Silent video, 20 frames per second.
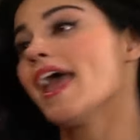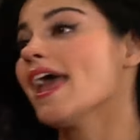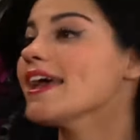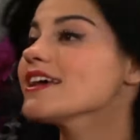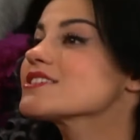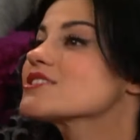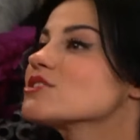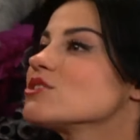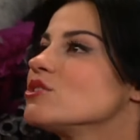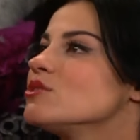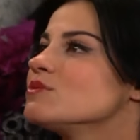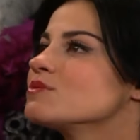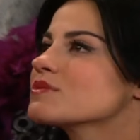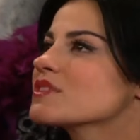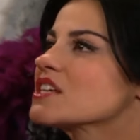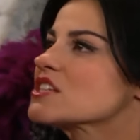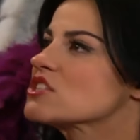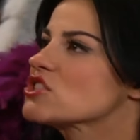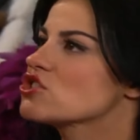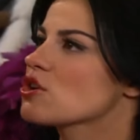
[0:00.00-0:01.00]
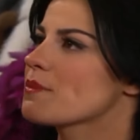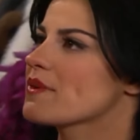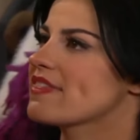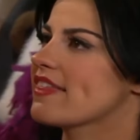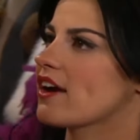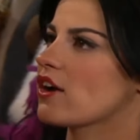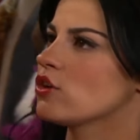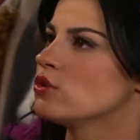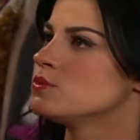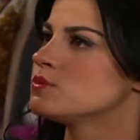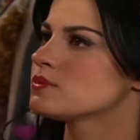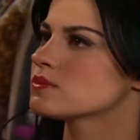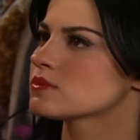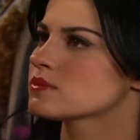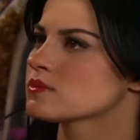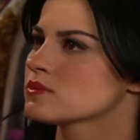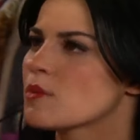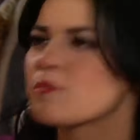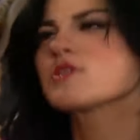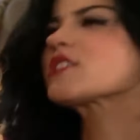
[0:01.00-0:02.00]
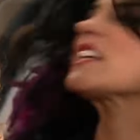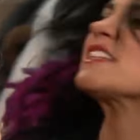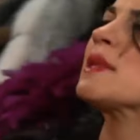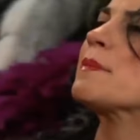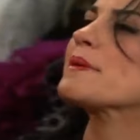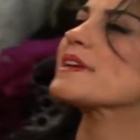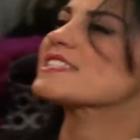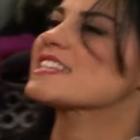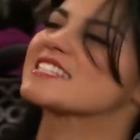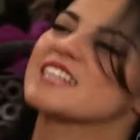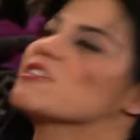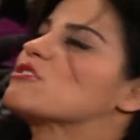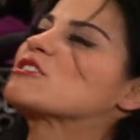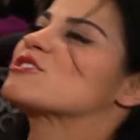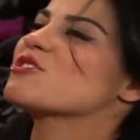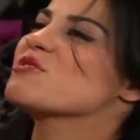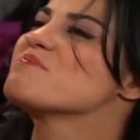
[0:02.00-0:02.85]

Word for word: Isso se eu deixar. O que, que você acha